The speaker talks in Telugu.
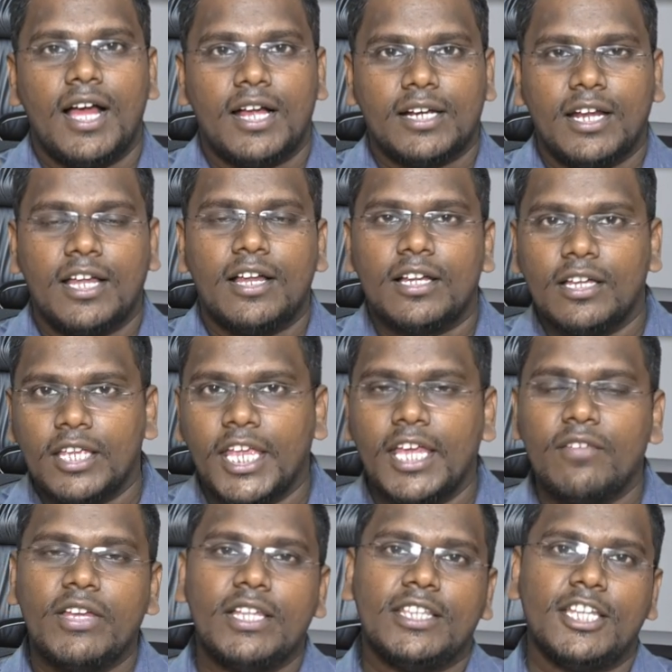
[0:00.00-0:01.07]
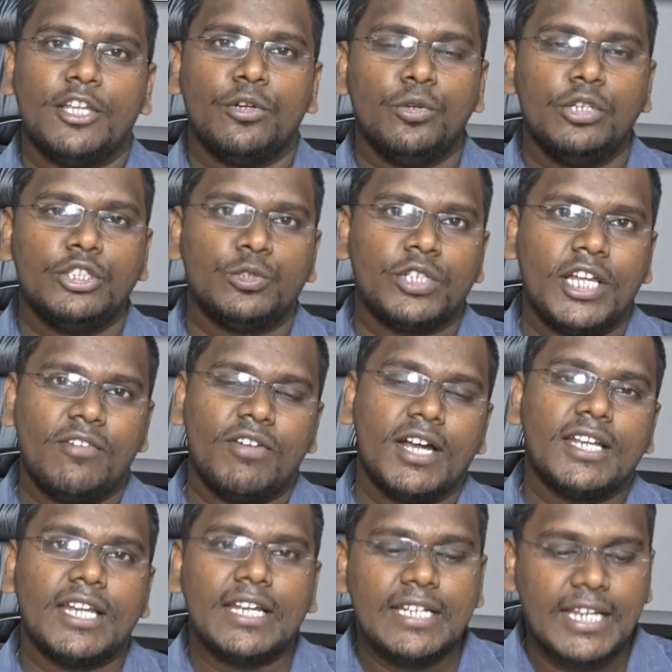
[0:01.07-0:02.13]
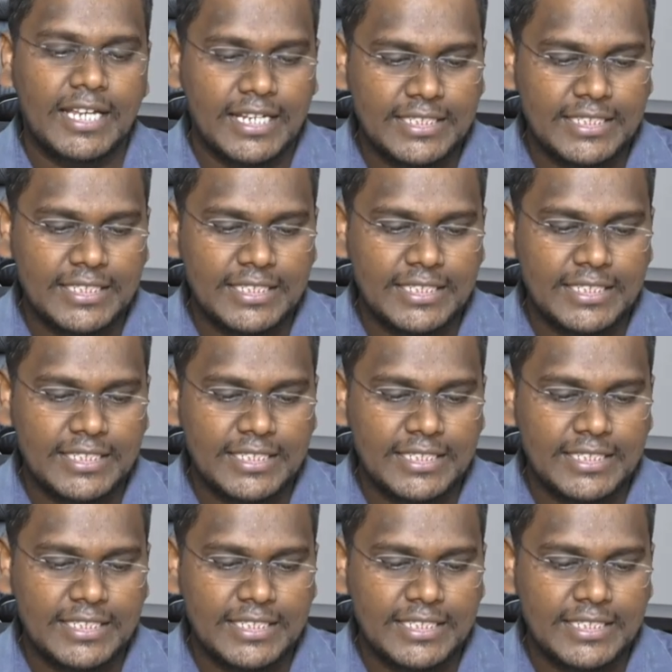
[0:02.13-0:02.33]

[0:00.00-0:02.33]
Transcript: అక్కడ ఏవైతే రూల్స్ ఉన్నాయో వాటినన్నింటినీ